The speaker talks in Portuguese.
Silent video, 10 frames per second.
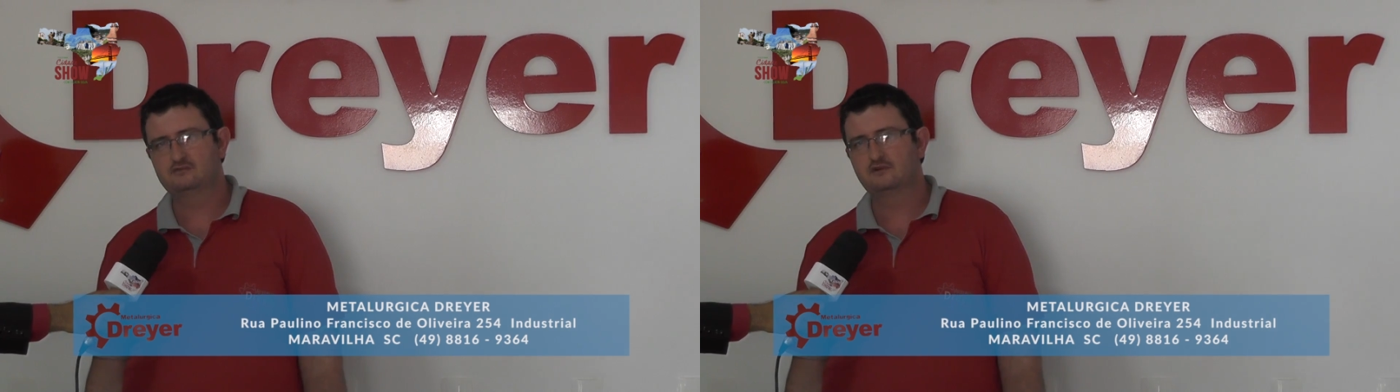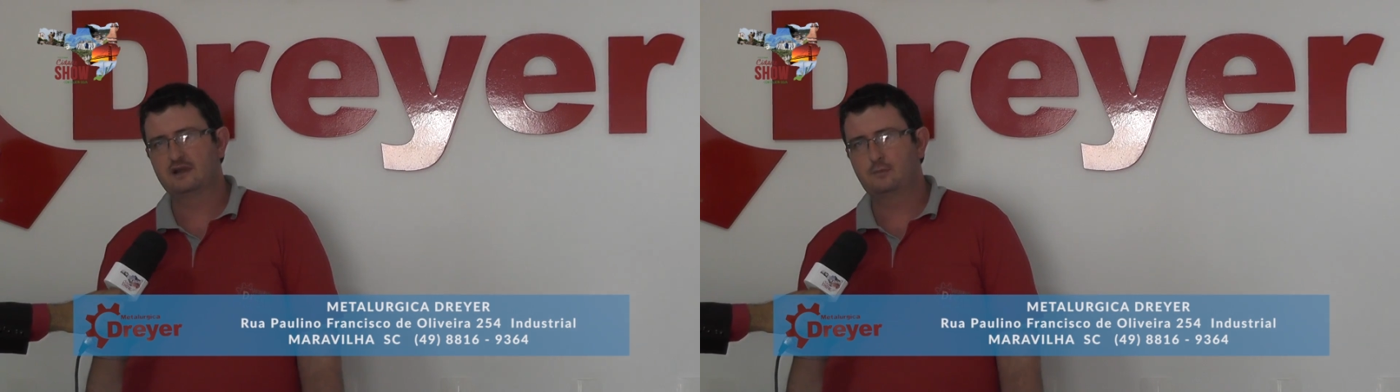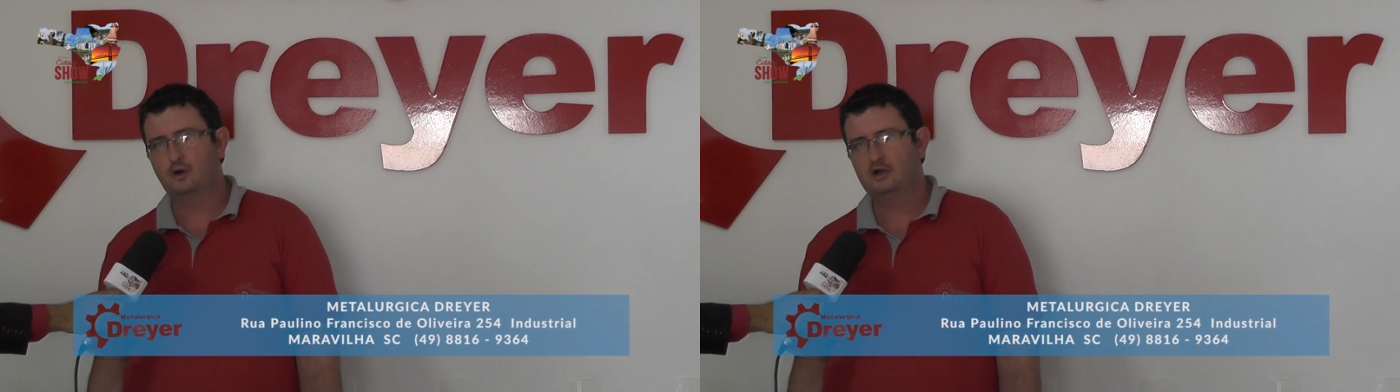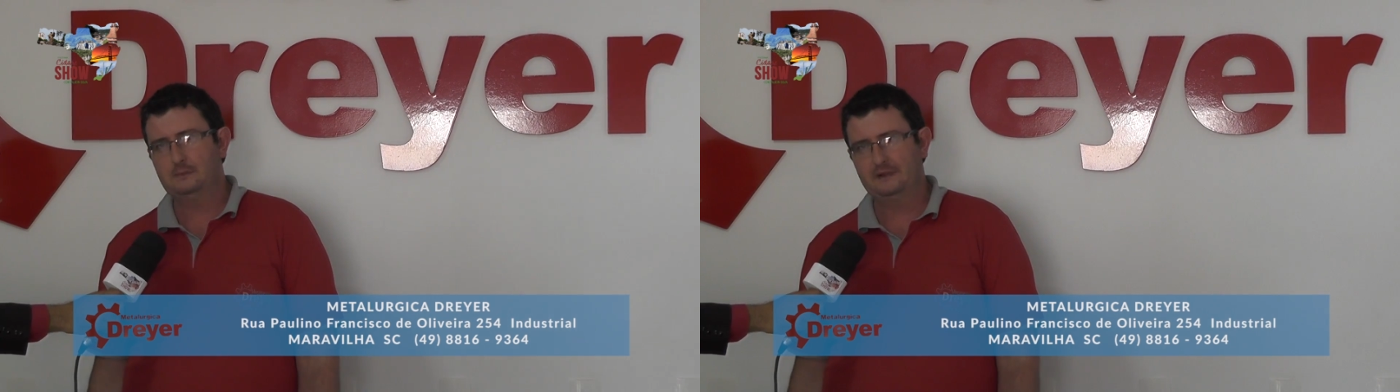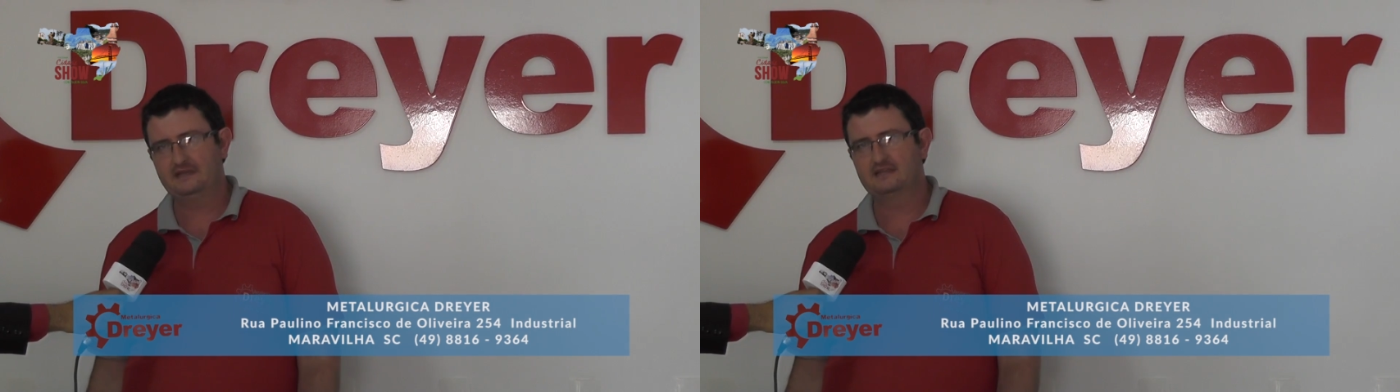de um
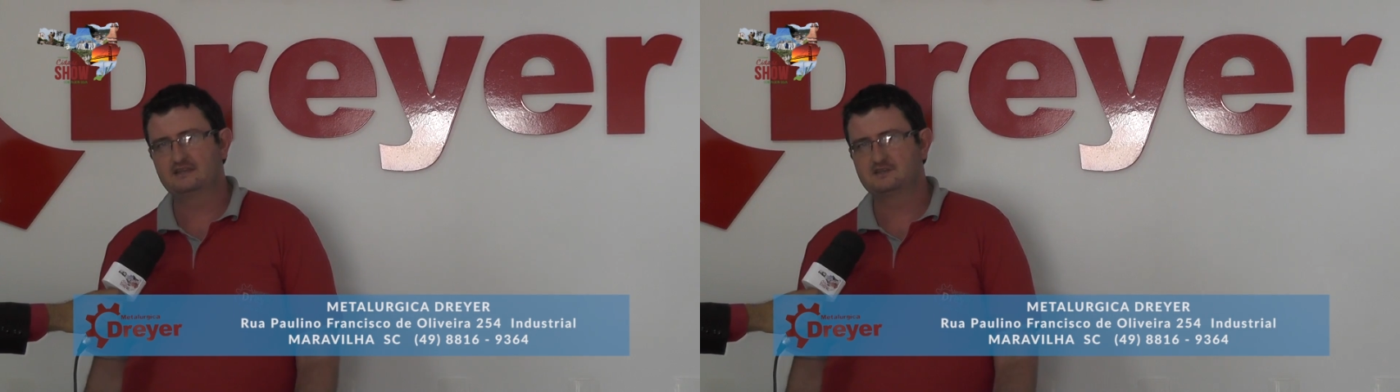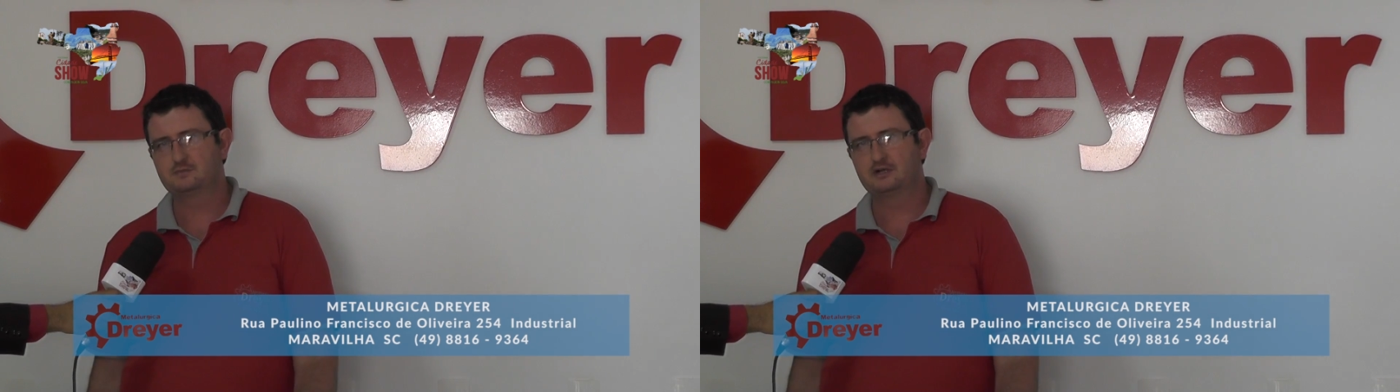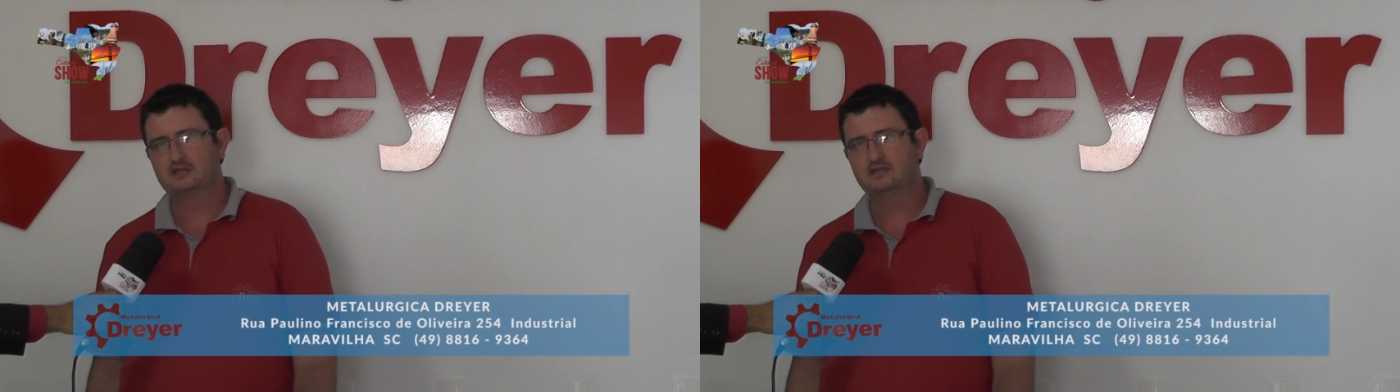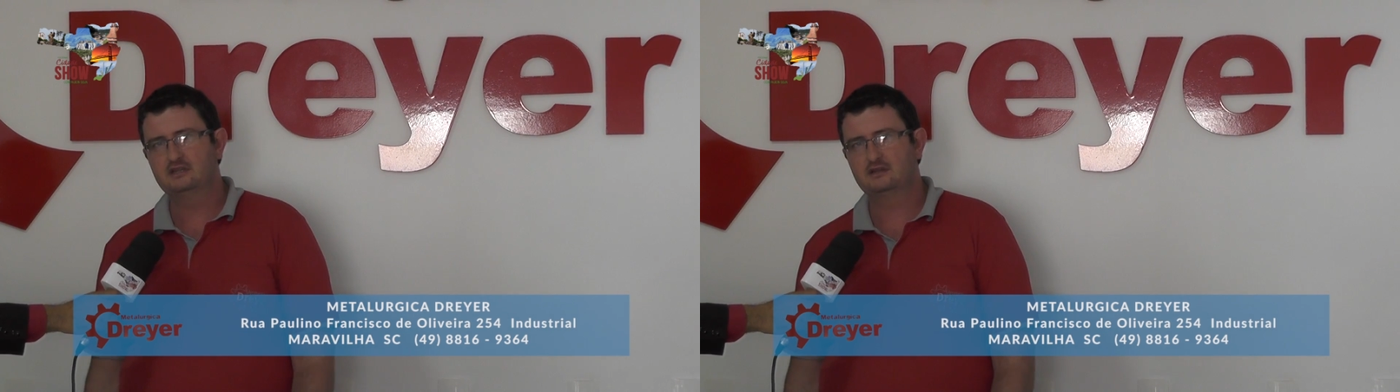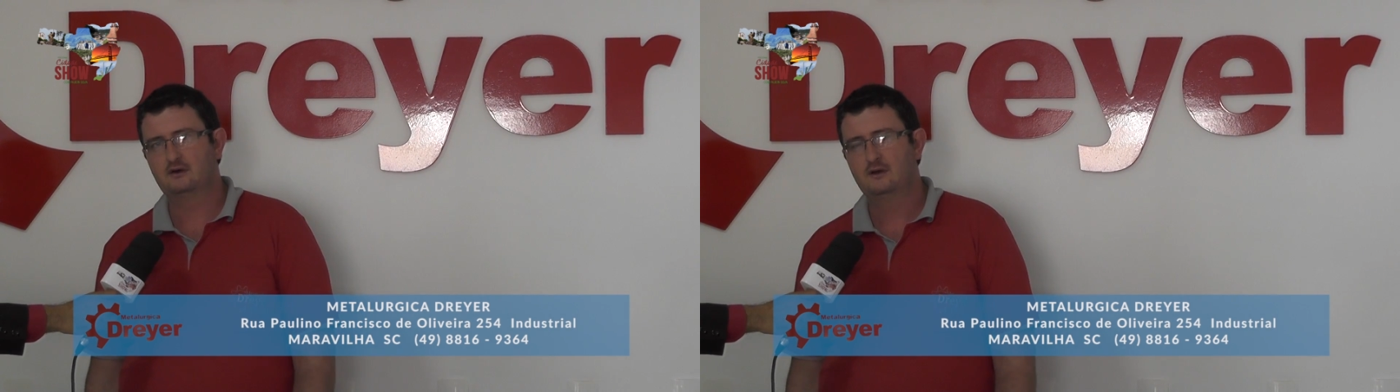reboque para estar tá
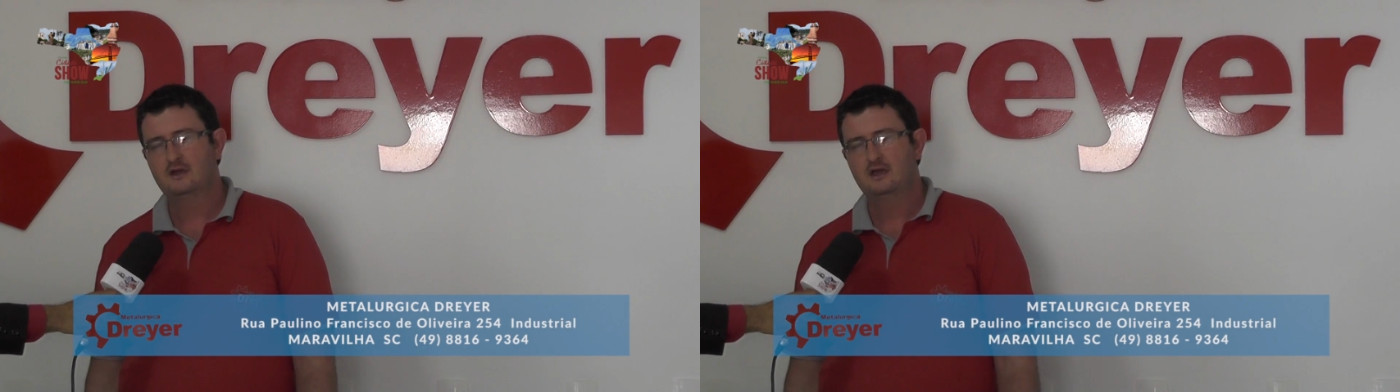transportando